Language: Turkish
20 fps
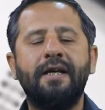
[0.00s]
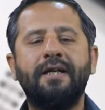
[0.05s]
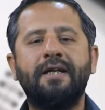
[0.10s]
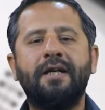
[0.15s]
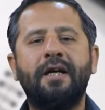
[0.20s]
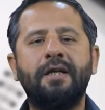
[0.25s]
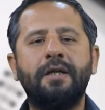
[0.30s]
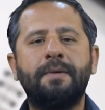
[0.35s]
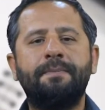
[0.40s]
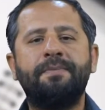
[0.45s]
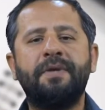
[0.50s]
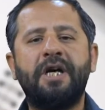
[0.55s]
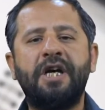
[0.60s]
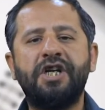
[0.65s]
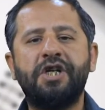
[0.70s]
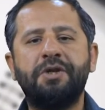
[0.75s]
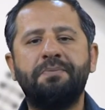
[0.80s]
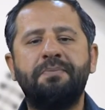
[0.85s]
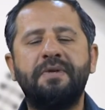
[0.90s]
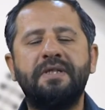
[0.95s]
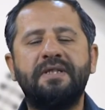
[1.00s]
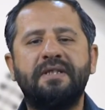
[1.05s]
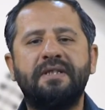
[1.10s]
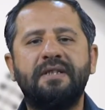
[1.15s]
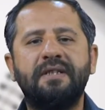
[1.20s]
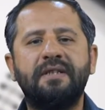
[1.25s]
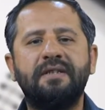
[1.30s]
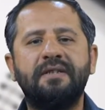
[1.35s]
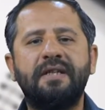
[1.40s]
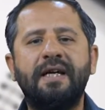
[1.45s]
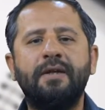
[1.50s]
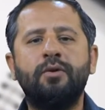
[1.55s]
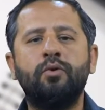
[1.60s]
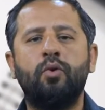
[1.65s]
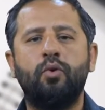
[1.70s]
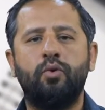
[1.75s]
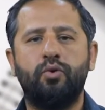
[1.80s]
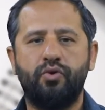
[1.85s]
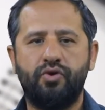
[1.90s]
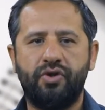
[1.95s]
kalıplaşmasından
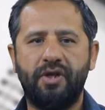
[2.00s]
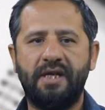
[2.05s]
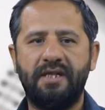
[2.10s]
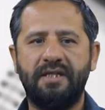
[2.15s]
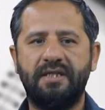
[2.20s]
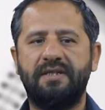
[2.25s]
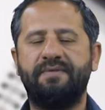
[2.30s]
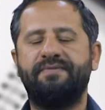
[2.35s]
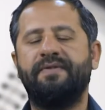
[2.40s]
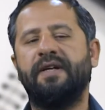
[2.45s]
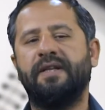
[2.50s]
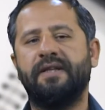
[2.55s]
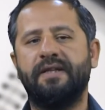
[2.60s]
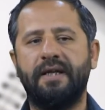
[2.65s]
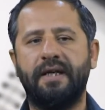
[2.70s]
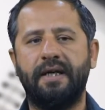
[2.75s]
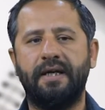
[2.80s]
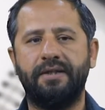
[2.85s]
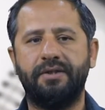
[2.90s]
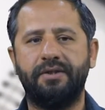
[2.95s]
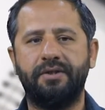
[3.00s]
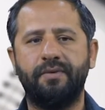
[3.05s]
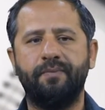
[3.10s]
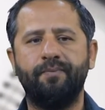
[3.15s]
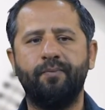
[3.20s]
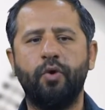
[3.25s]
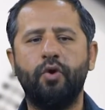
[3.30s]
oluşan sıfatlardır.